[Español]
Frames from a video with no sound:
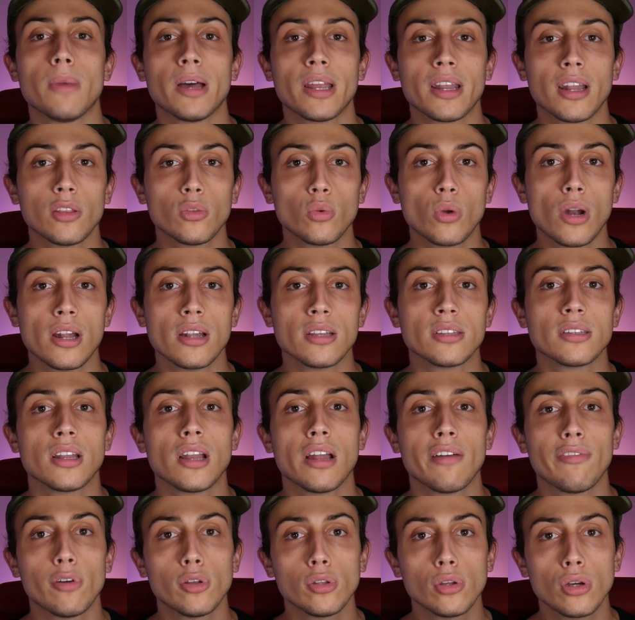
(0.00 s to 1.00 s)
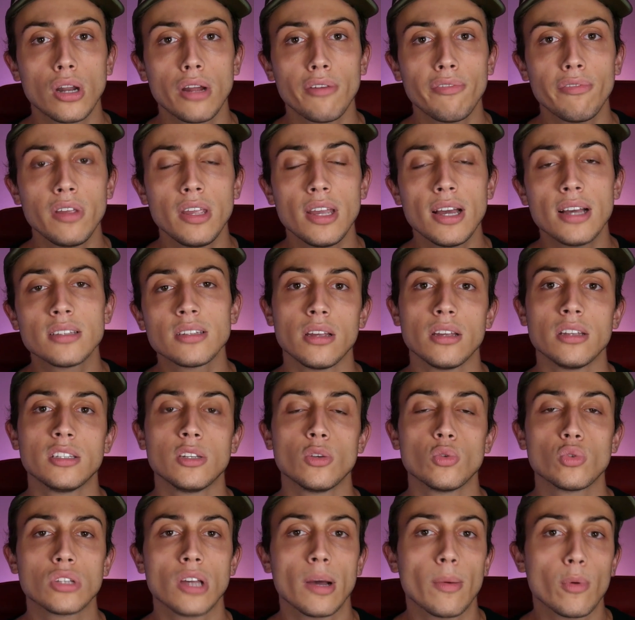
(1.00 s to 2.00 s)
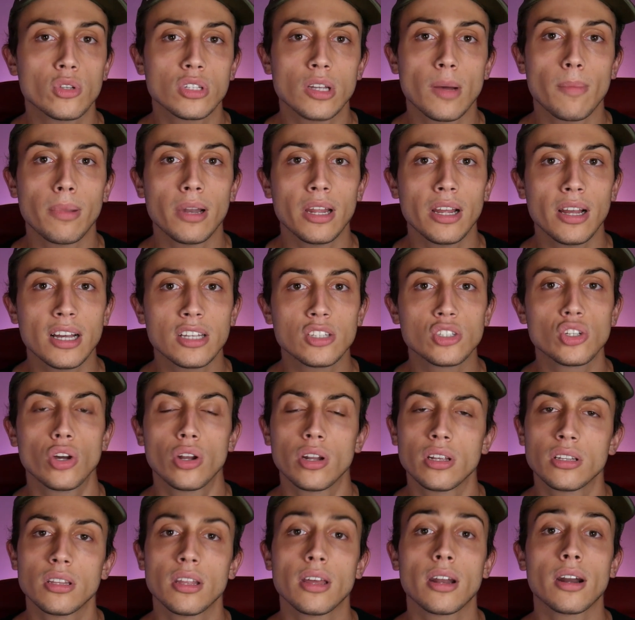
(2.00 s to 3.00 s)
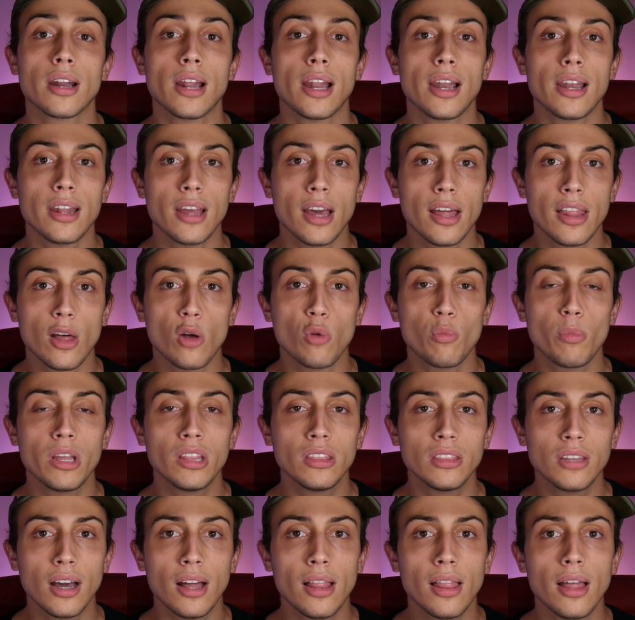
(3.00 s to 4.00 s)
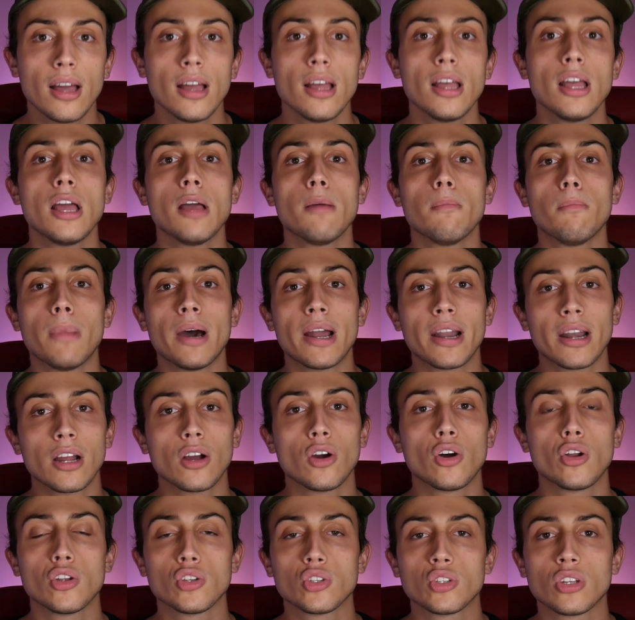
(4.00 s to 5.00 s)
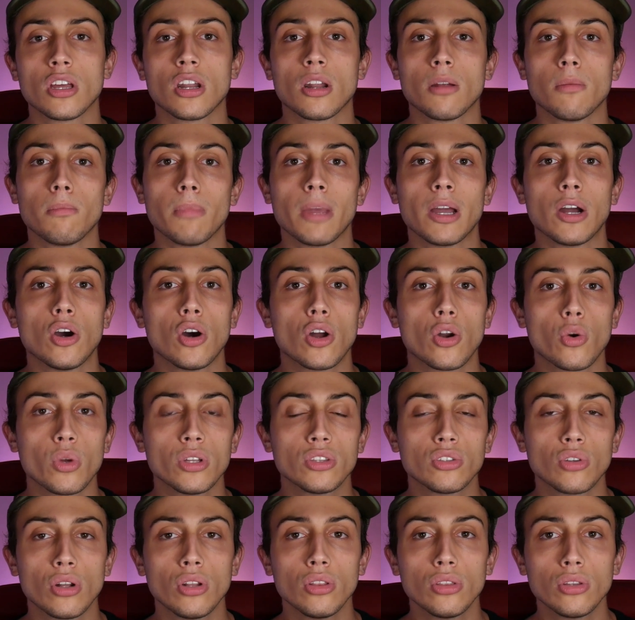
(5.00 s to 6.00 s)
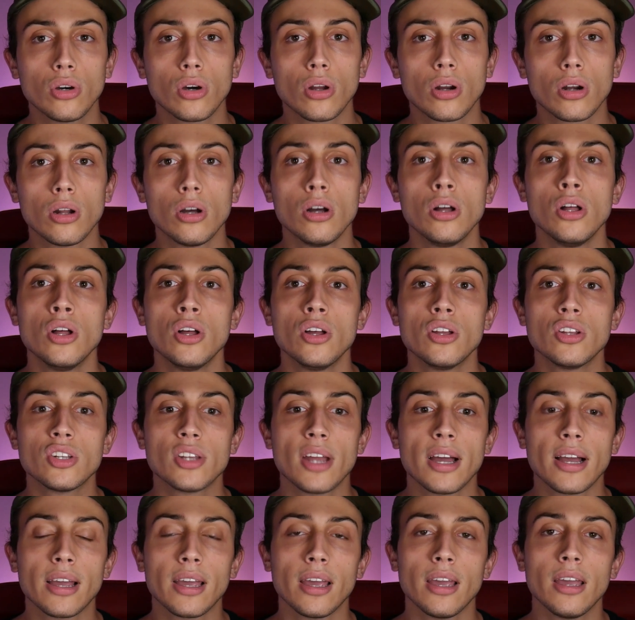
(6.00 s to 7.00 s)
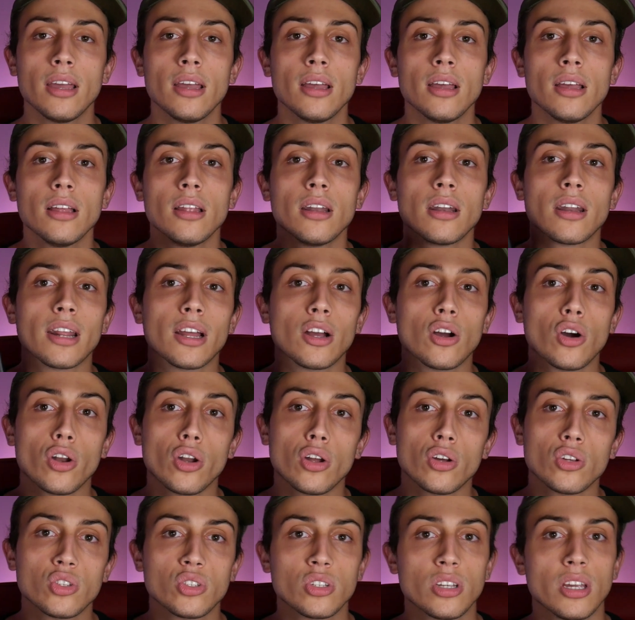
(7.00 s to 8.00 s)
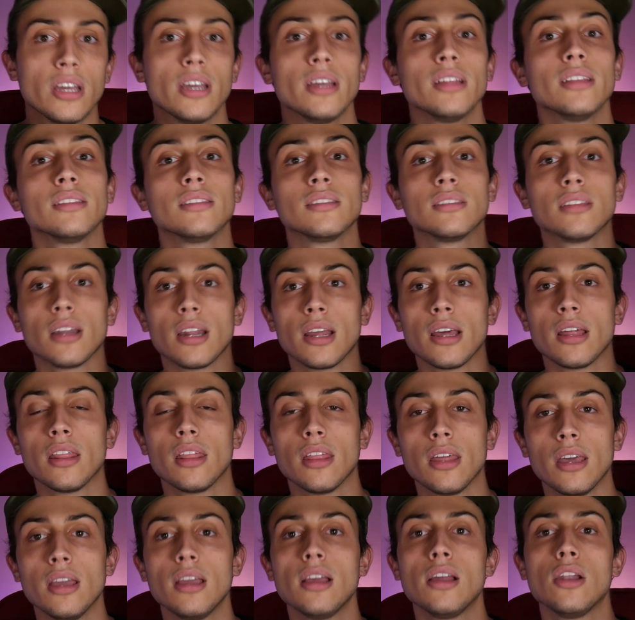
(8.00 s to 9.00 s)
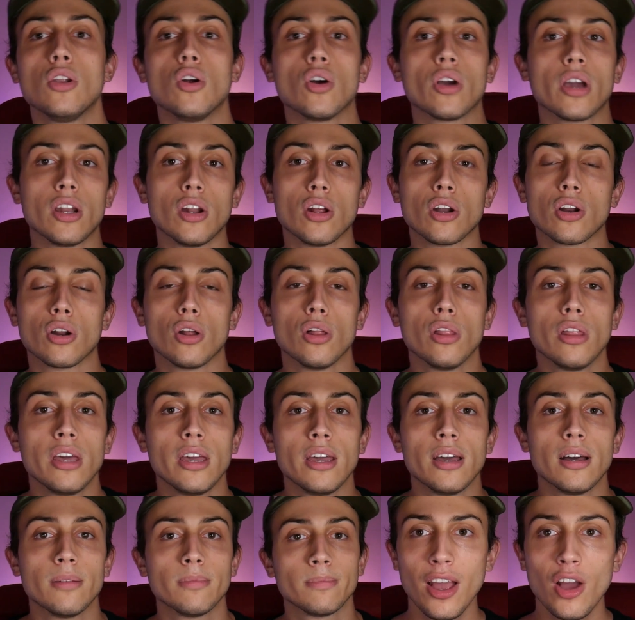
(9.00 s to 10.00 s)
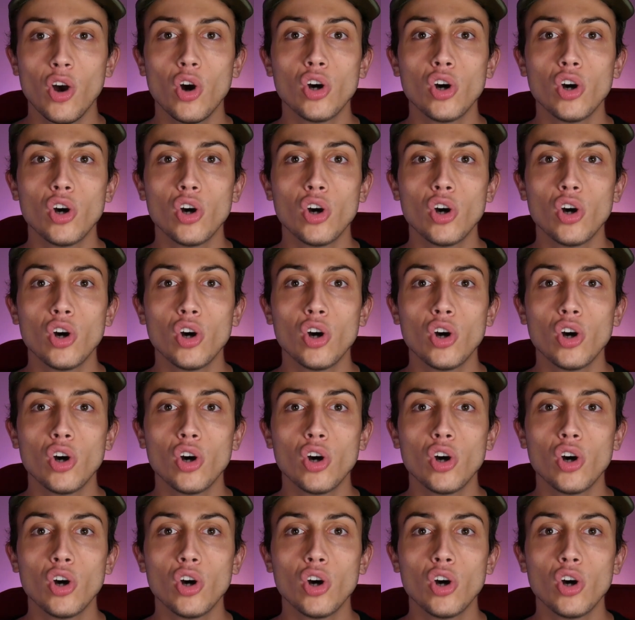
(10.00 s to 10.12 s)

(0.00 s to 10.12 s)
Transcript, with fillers: más naturales en las fotografías y si usamos aplicaciones de realidad aumentada va a reconocer mejor nuestro entorno ya que reconoce 3D lo que nos rodea.